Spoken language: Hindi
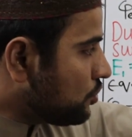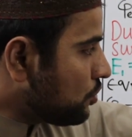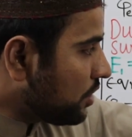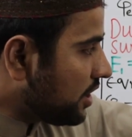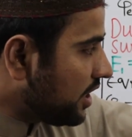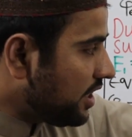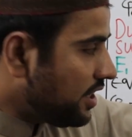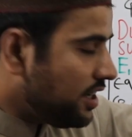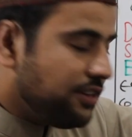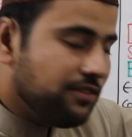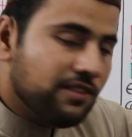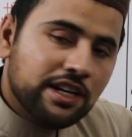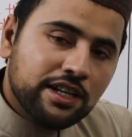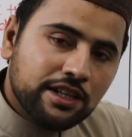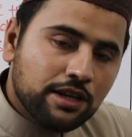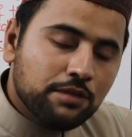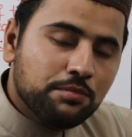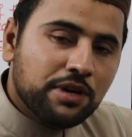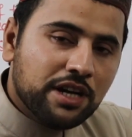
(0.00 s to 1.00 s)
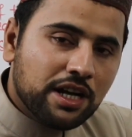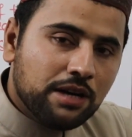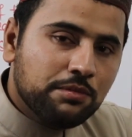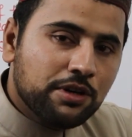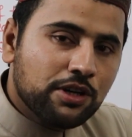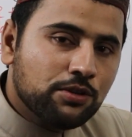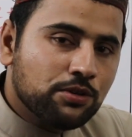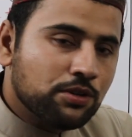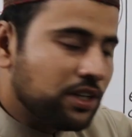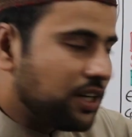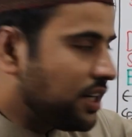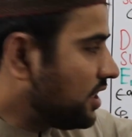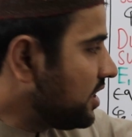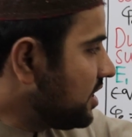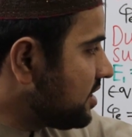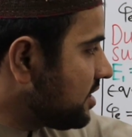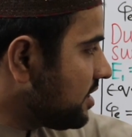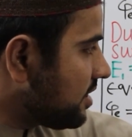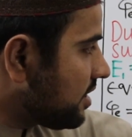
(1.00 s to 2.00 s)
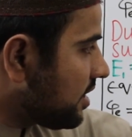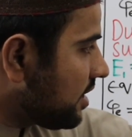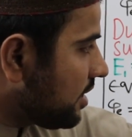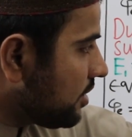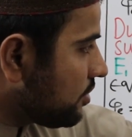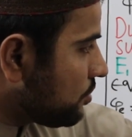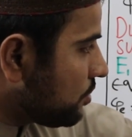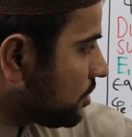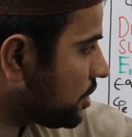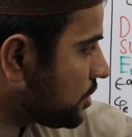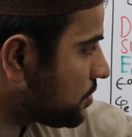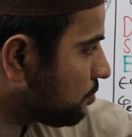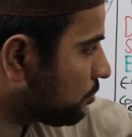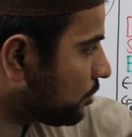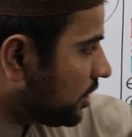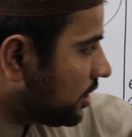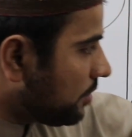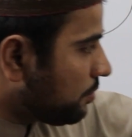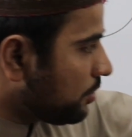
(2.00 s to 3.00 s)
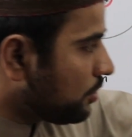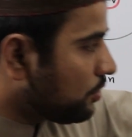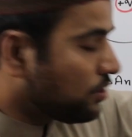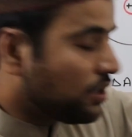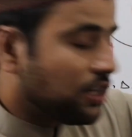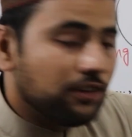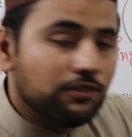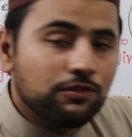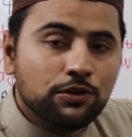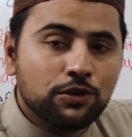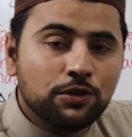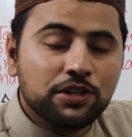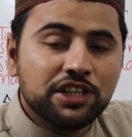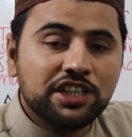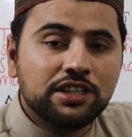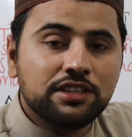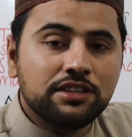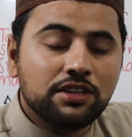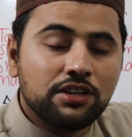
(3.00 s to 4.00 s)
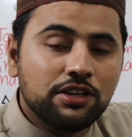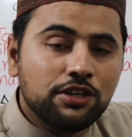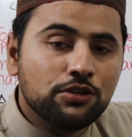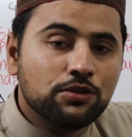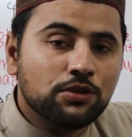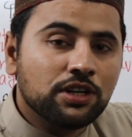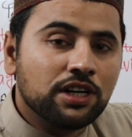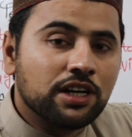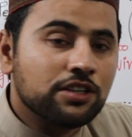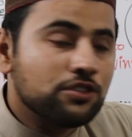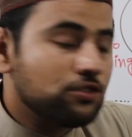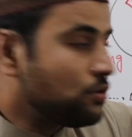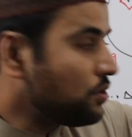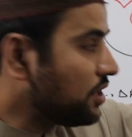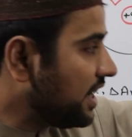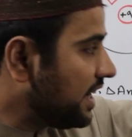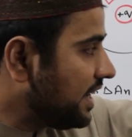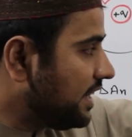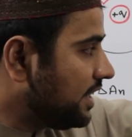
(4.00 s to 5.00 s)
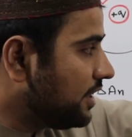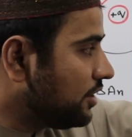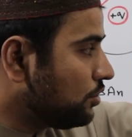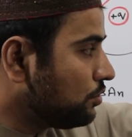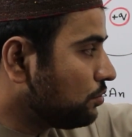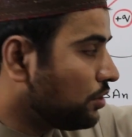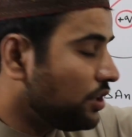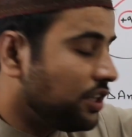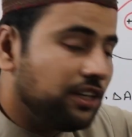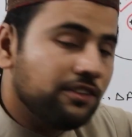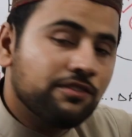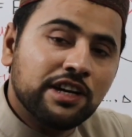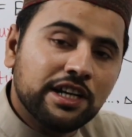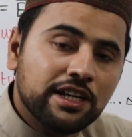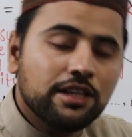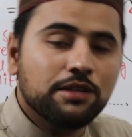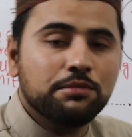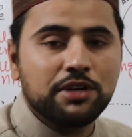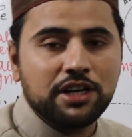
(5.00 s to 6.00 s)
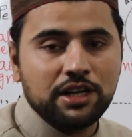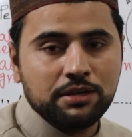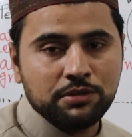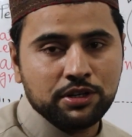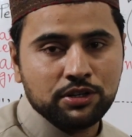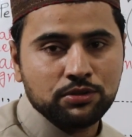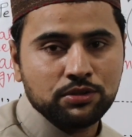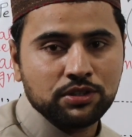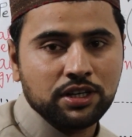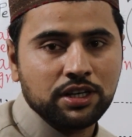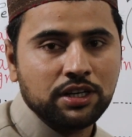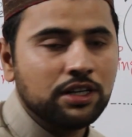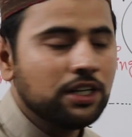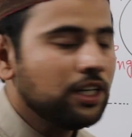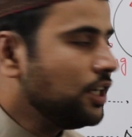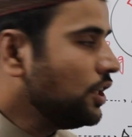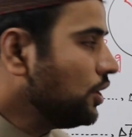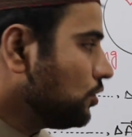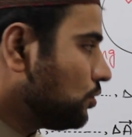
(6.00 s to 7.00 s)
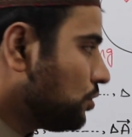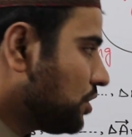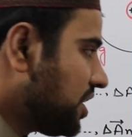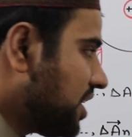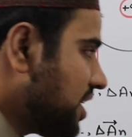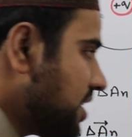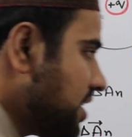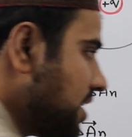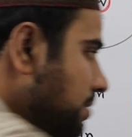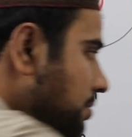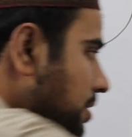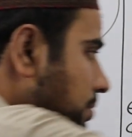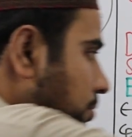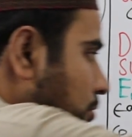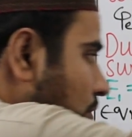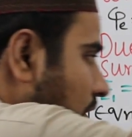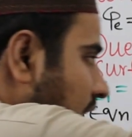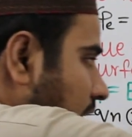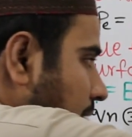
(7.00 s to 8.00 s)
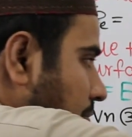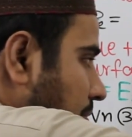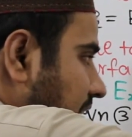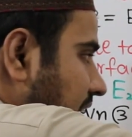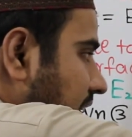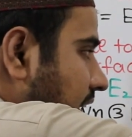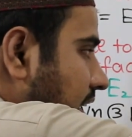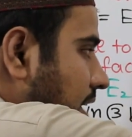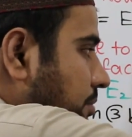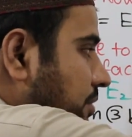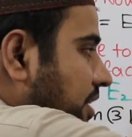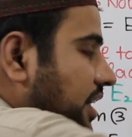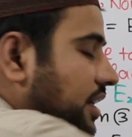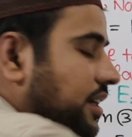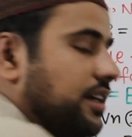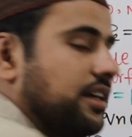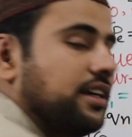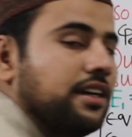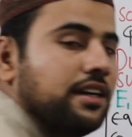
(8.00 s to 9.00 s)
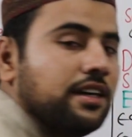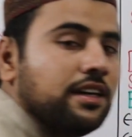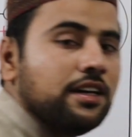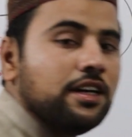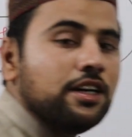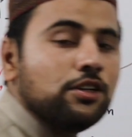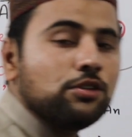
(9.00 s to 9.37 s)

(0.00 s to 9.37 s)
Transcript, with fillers: जो कि ई e वन के बराबर होगा इसी तरह जो इस पॉइंट पे होगा वो ई e थ्री होगा जो कि ई टू और ई वन के बराबर होगा तो किसी भी पॉइंट पे अगर आप देखेंगे